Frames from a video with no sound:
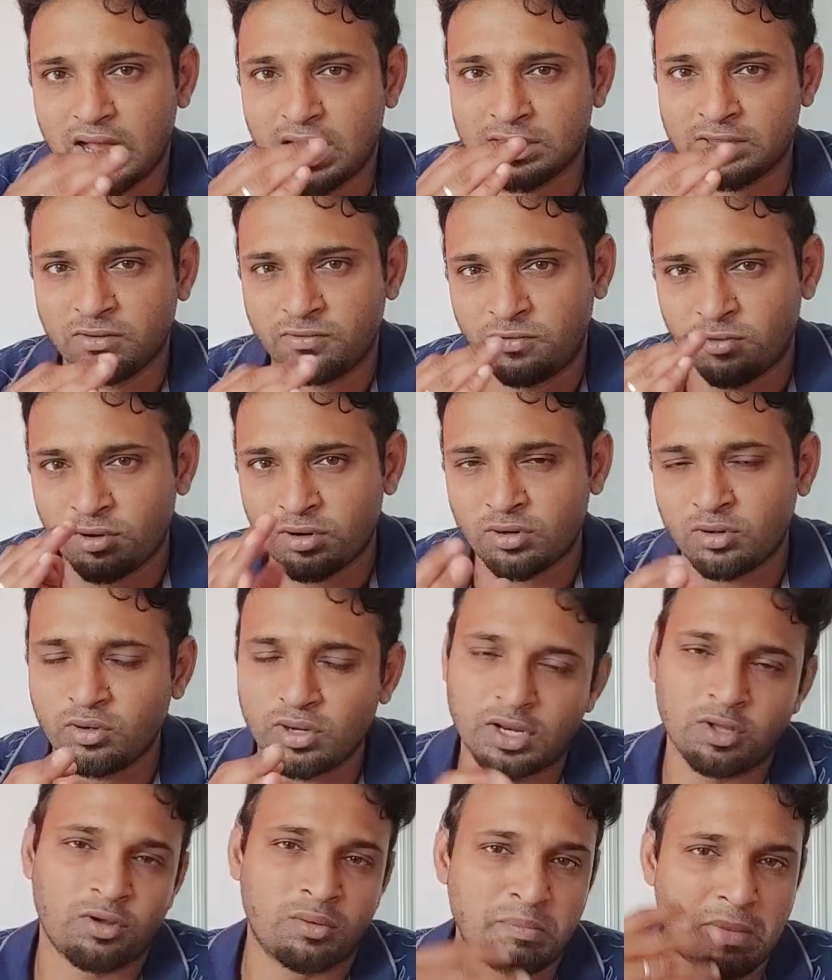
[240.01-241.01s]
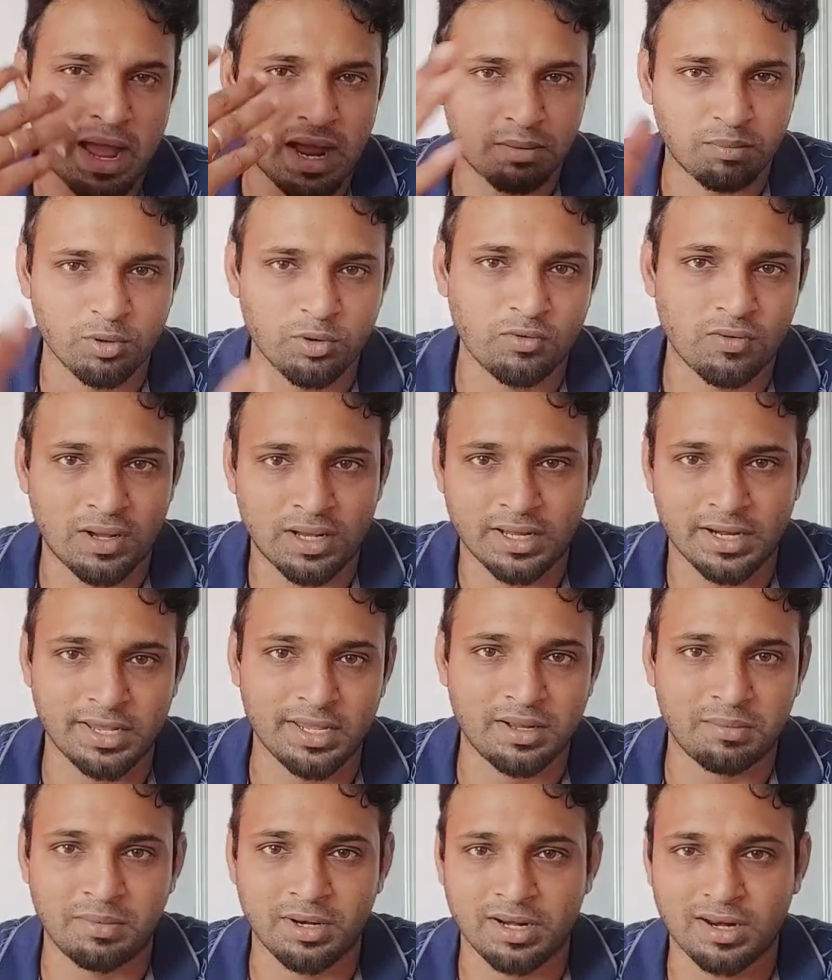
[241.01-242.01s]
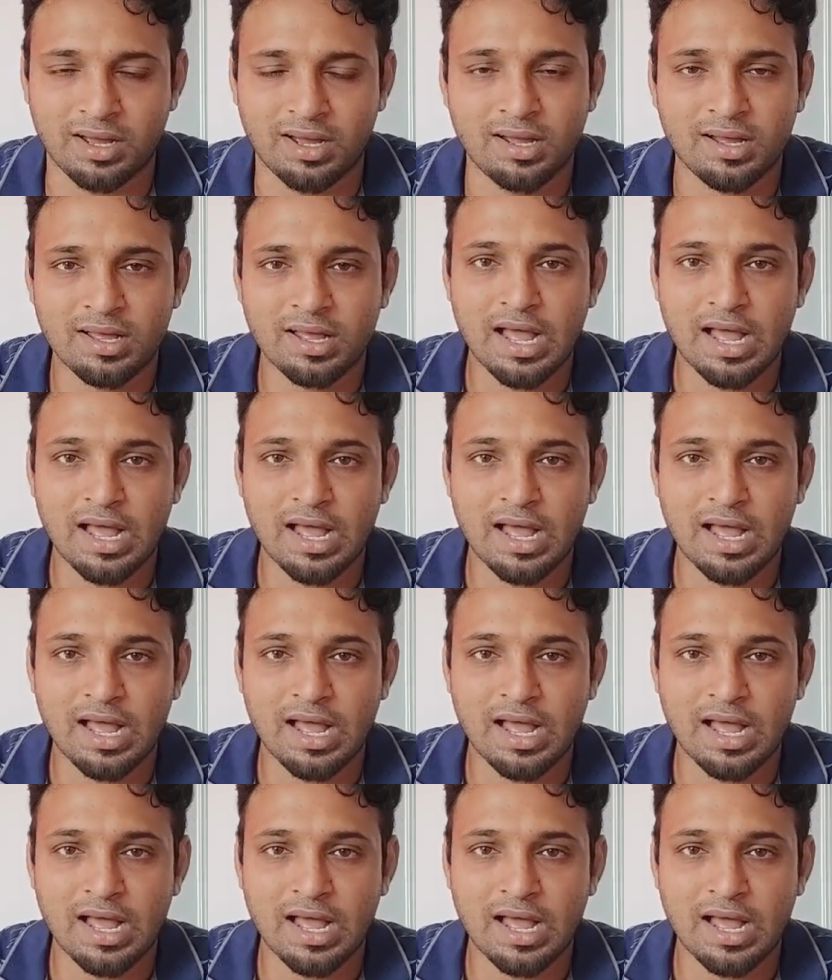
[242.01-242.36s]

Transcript: அந்த ஃபோனோ இல்லை ஒரு மேக் புக் வாங்குறீங்க அப்படின்னா